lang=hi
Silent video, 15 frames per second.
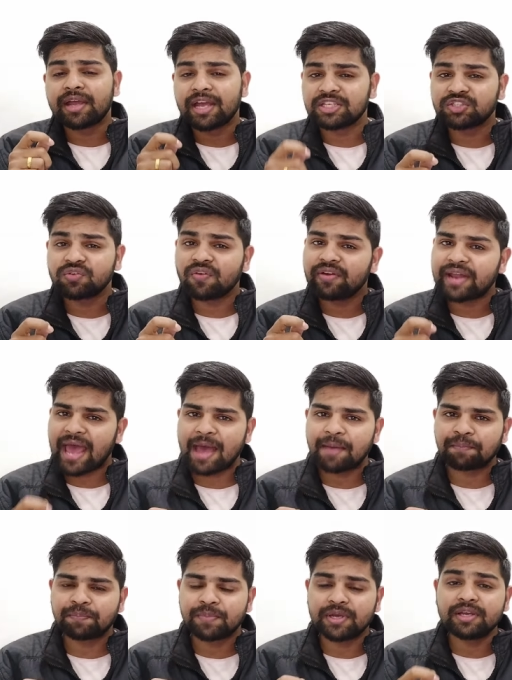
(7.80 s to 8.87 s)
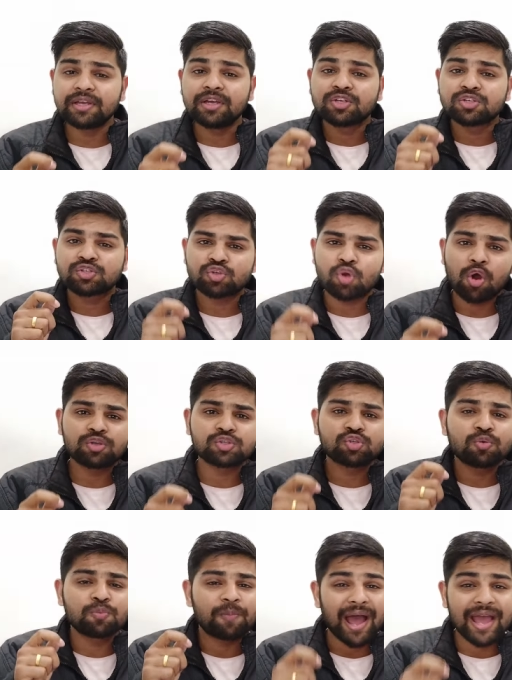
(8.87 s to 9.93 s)
एंजल वन ऐप पे स्टॉक्स
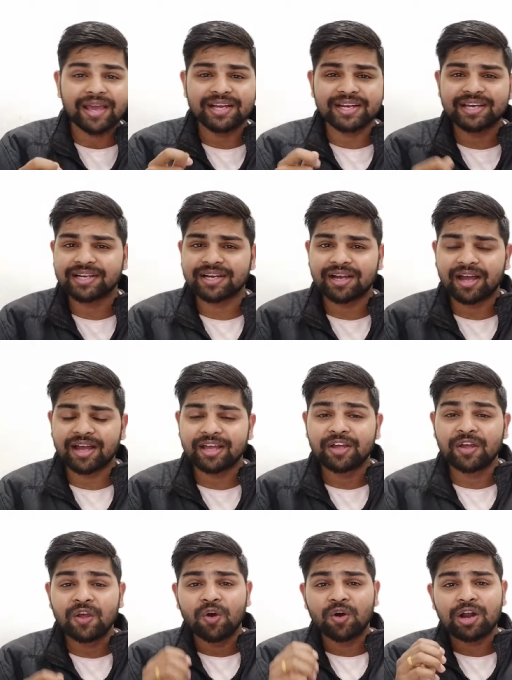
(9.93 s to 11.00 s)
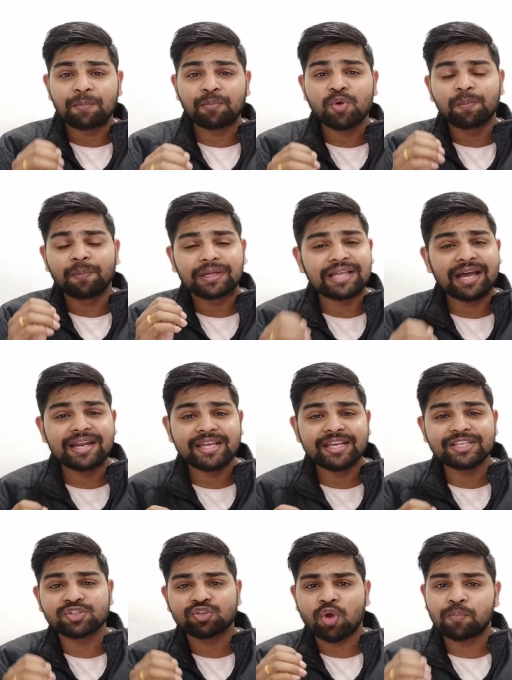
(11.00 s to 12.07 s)
को बाय करके रखा है और आपको पता नहीं
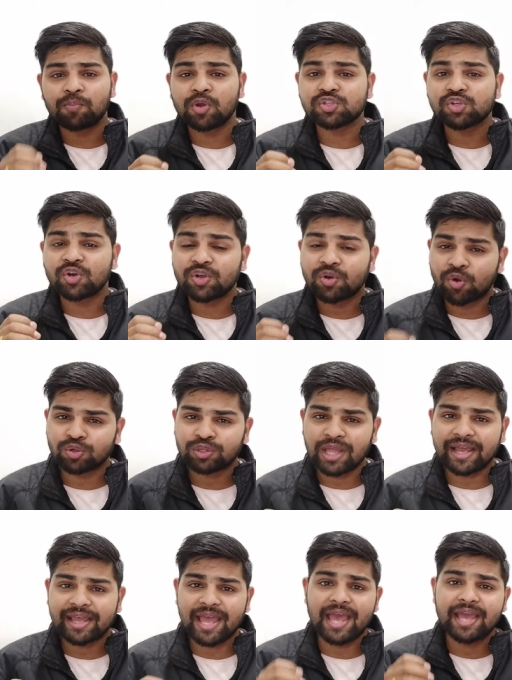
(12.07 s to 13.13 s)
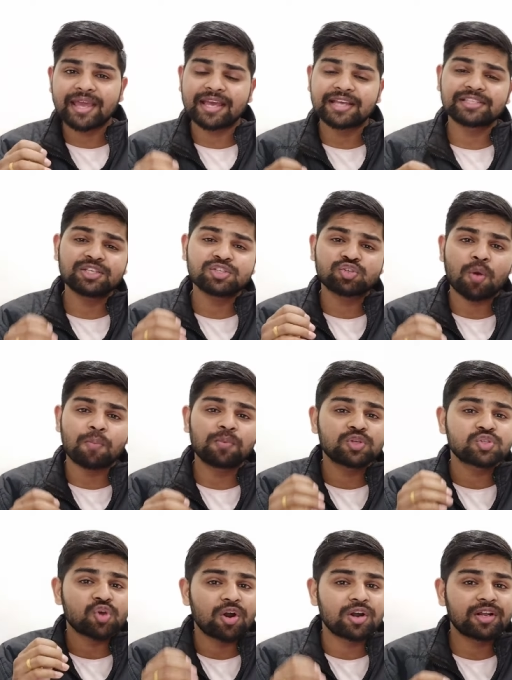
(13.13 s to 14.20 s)
कि स्टॉप लॉस ऑर्डर होता क्या है कैसे स्टॉप
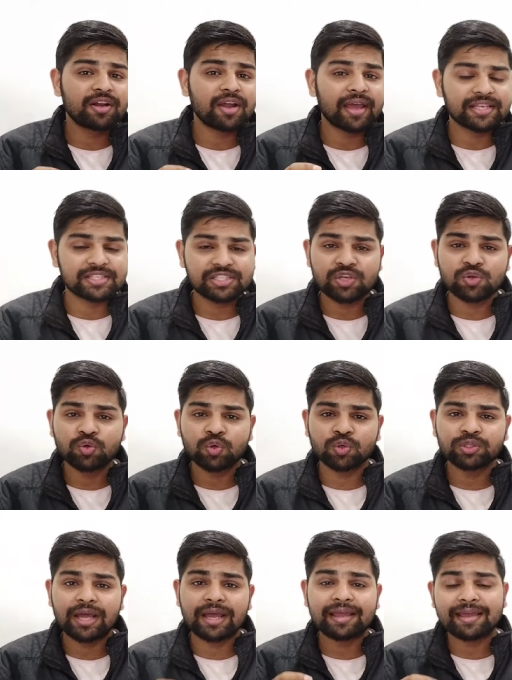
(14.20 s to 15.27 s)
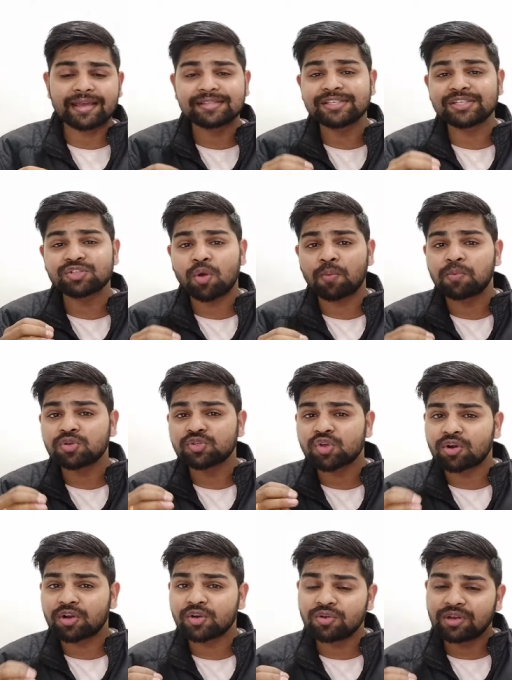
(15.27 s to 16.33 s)
लॉस ऑर्डर एग्जीक्यूट होता है कैसे स्टॉप लॉस
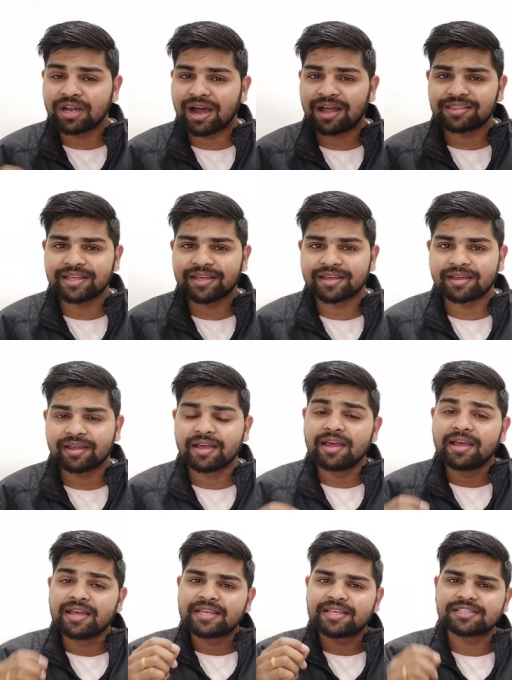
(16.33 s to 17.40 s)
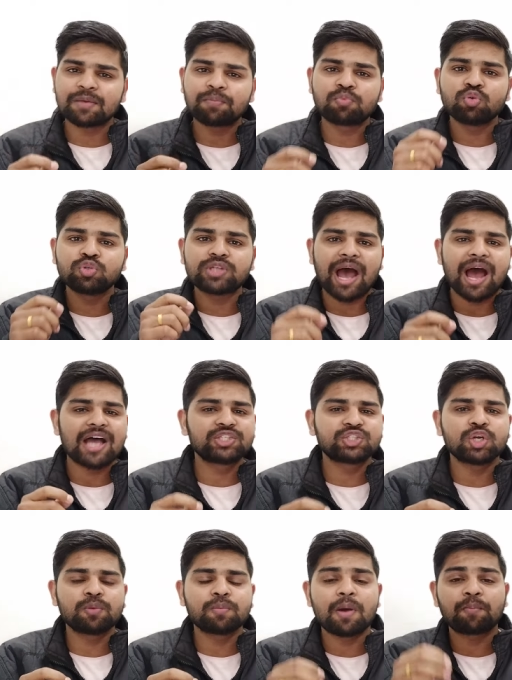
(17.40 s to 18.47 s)
ऑर्डर को लगाते हैं ये सब कुछ आज
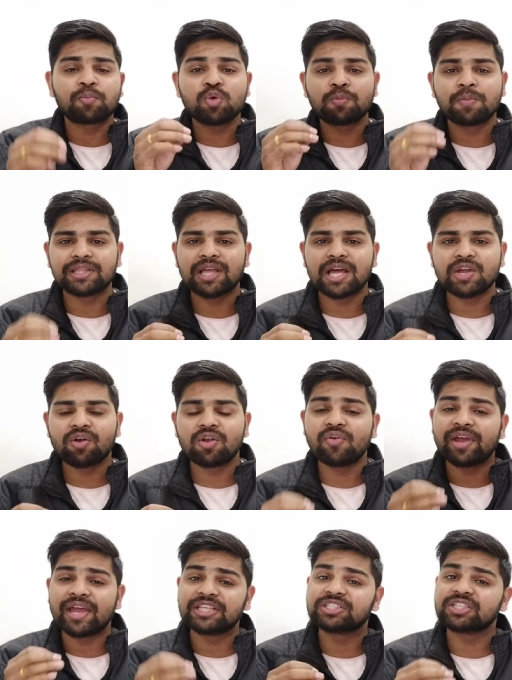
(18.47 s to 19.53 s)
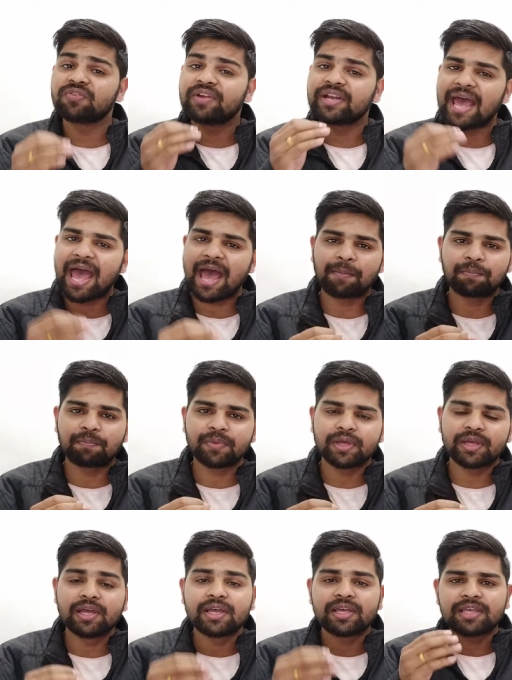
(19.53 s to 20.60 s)
के मैं में आपको बताने वाला हूँ एंजल वन ऐप
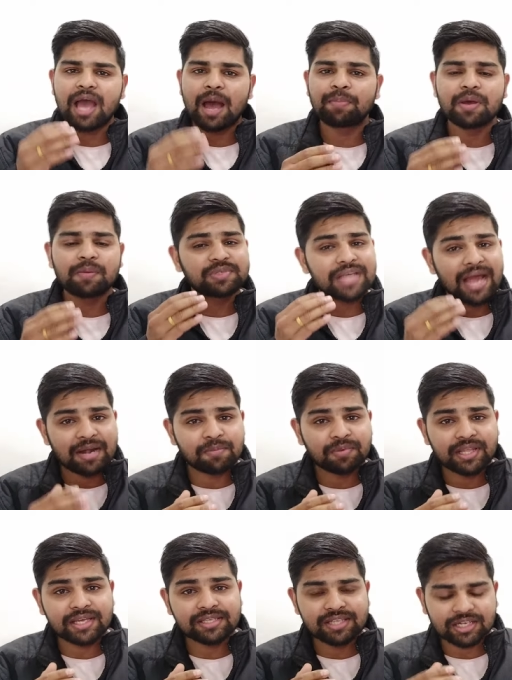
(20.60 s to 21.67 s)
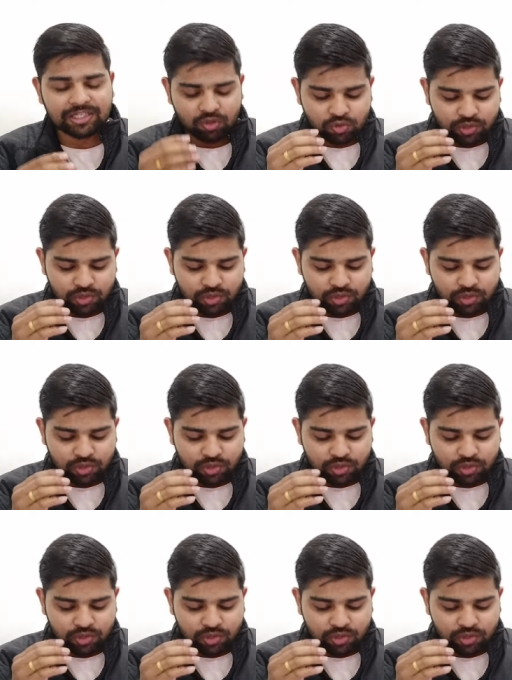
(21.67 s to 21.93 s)
पे यहाँ पे आप साइड में देख सकते